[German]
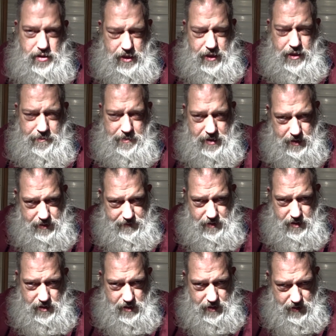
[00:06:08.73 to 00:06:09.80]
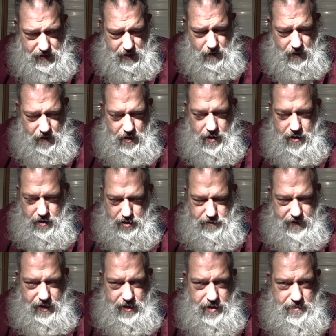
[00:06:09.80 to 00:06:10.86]
Ich denke mal, das wird sich jetzt auch,
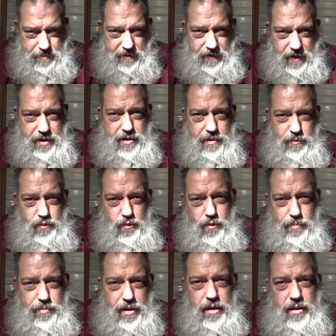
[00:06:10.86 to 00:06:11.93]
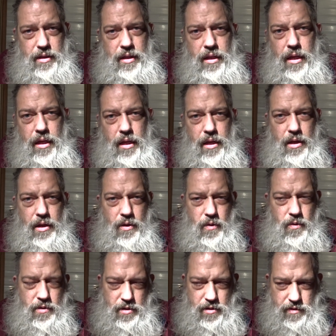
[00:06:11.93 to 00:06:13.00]
ich werde das mal weiter beobachten
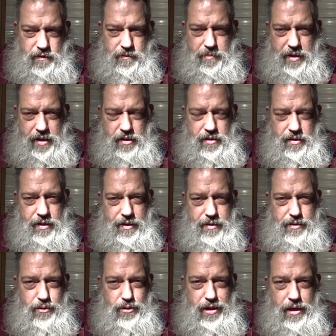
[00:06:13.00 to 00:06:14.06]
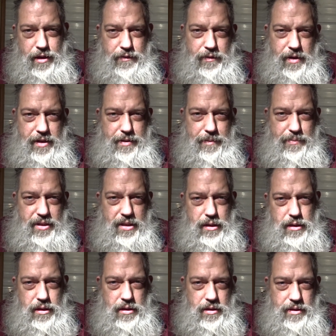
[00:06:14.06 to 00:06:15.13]
und bei Interesse auch gerne weiter
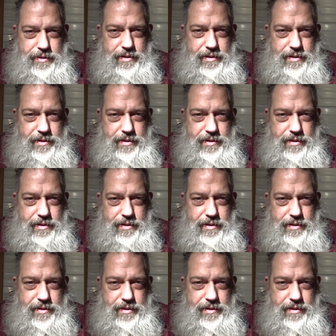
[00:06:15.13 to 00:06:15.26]
berichten.